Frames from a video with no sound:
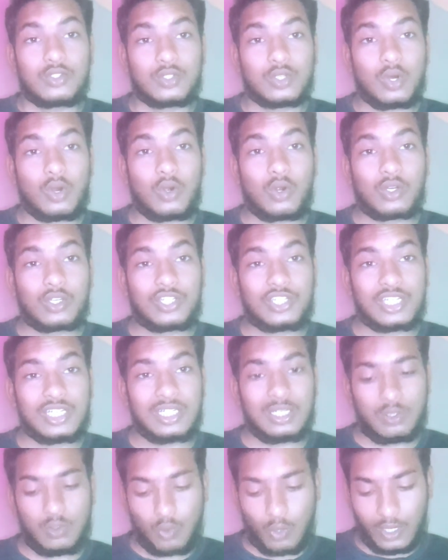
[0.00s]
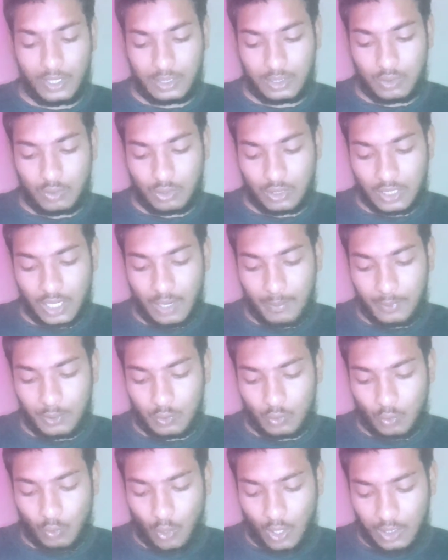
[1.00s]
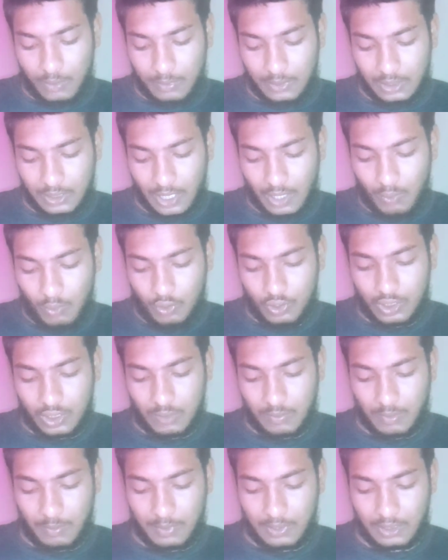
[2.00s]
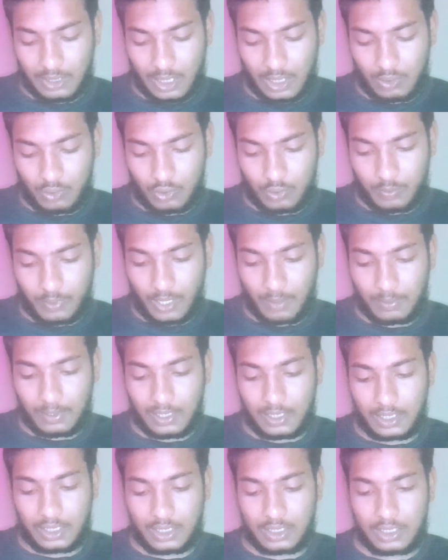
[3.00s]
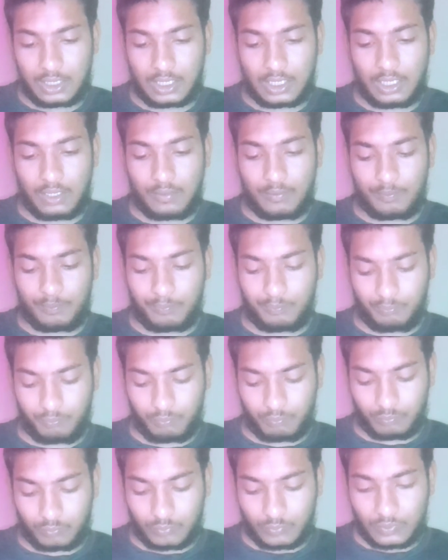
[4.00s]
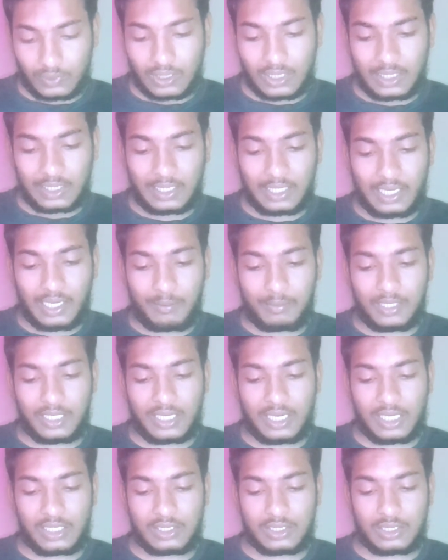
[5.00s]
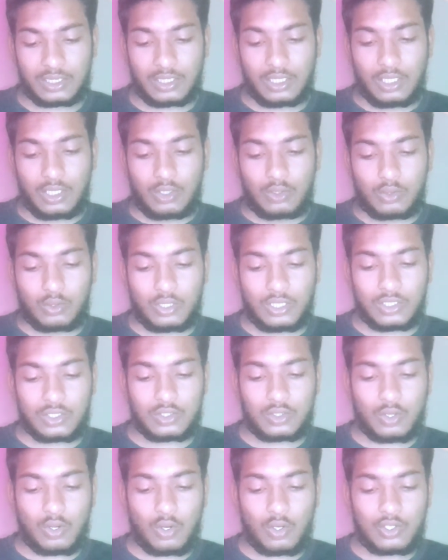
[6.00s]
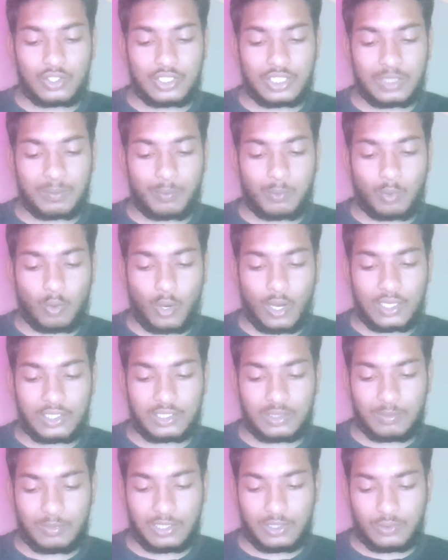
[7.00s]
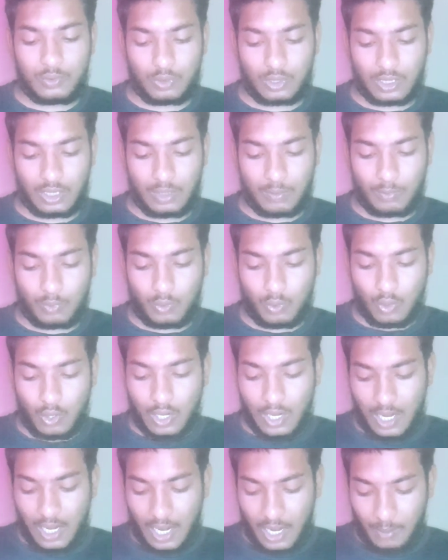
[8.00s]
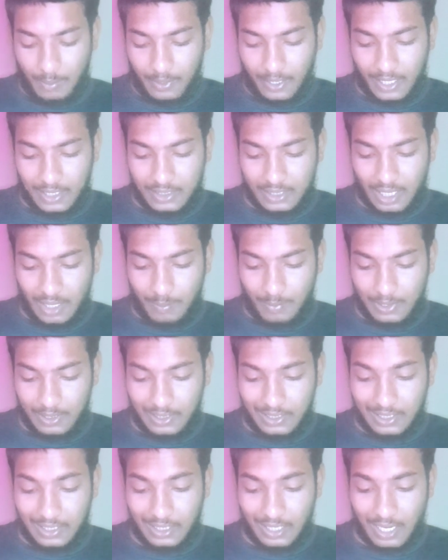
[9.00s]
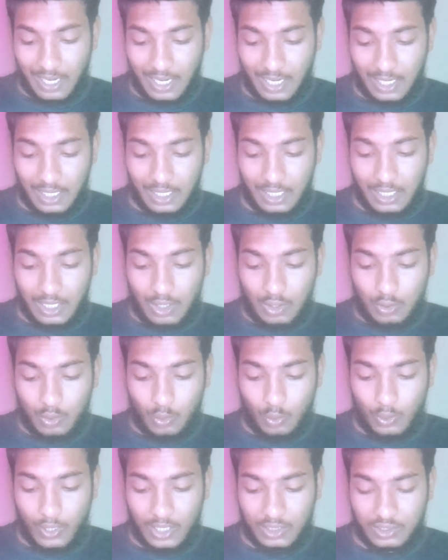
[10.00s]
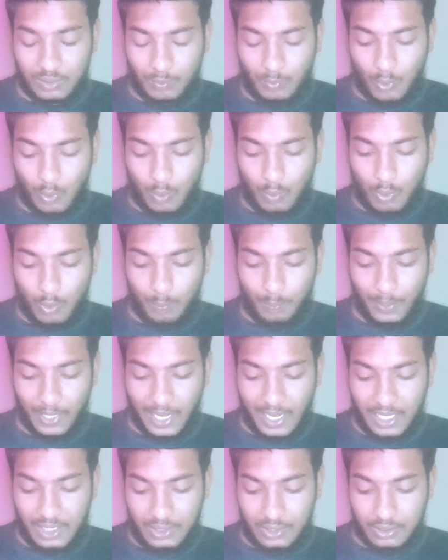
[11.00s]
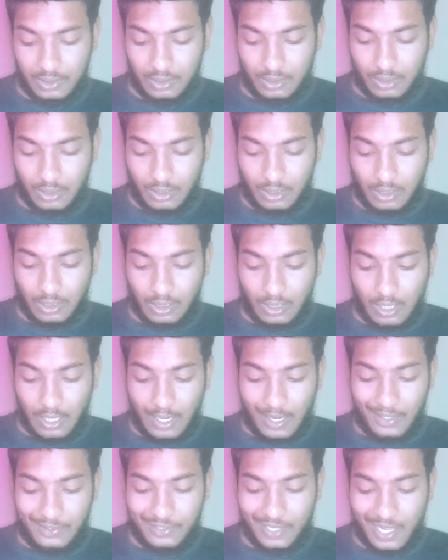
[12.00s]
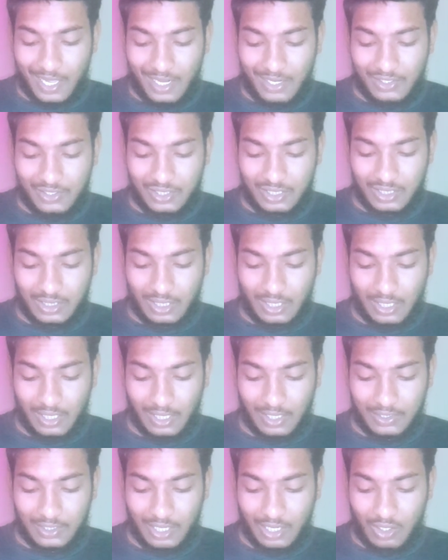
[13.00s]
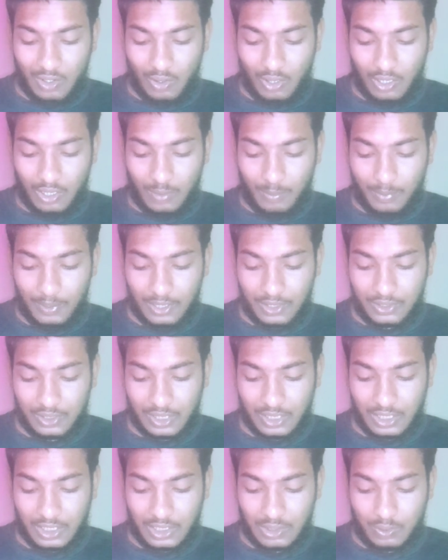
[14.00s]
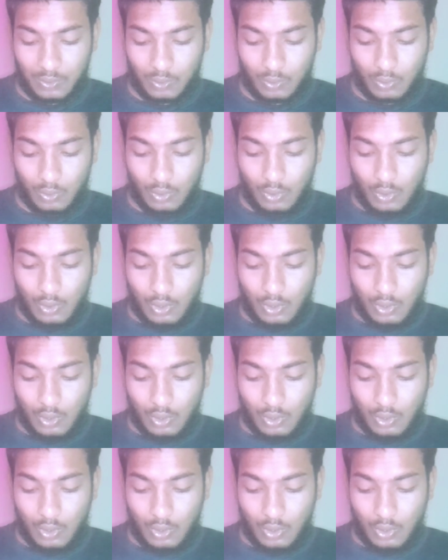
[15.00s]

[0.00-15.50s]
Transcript: सौ जी क्वाइन क्योंकि यहाँ पे जो क्वाइन मिलता है वो जी में मिलता है तो इस पर आप क्लिक कीजिएगा क्लेम टिकट्स तो ये सौ जी क्वाइंस मिल चुके हैं हमको अब गए यहाँ पे लिख रहा है टू एक्स ब्रोमो प्राइज हजार जी हजार डॉलर प्लस एंड टू